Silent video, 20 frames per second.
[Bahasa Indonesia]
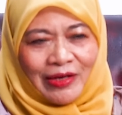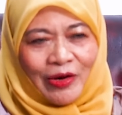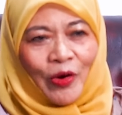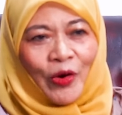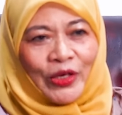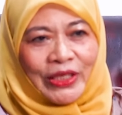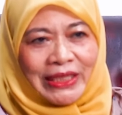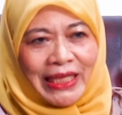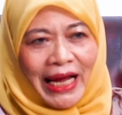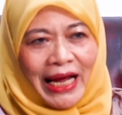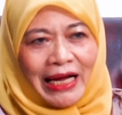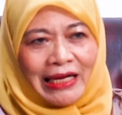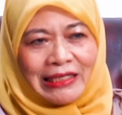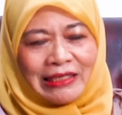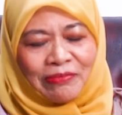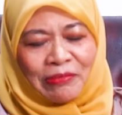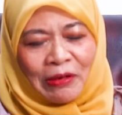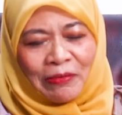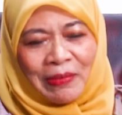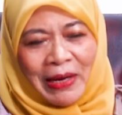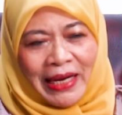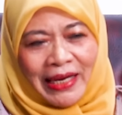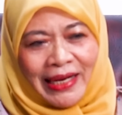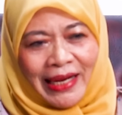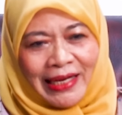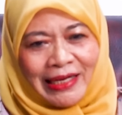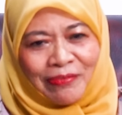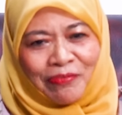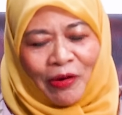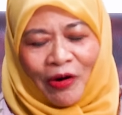kota di
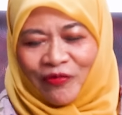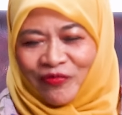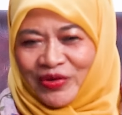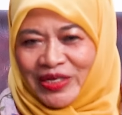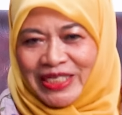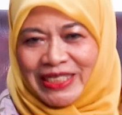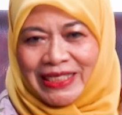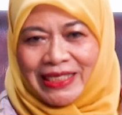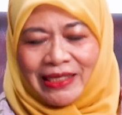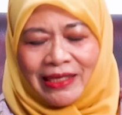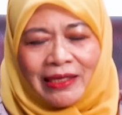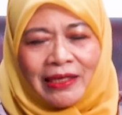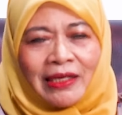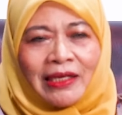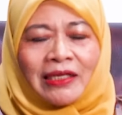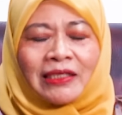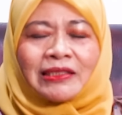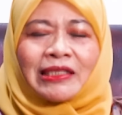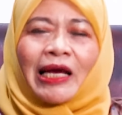berbagai provinsi hmm.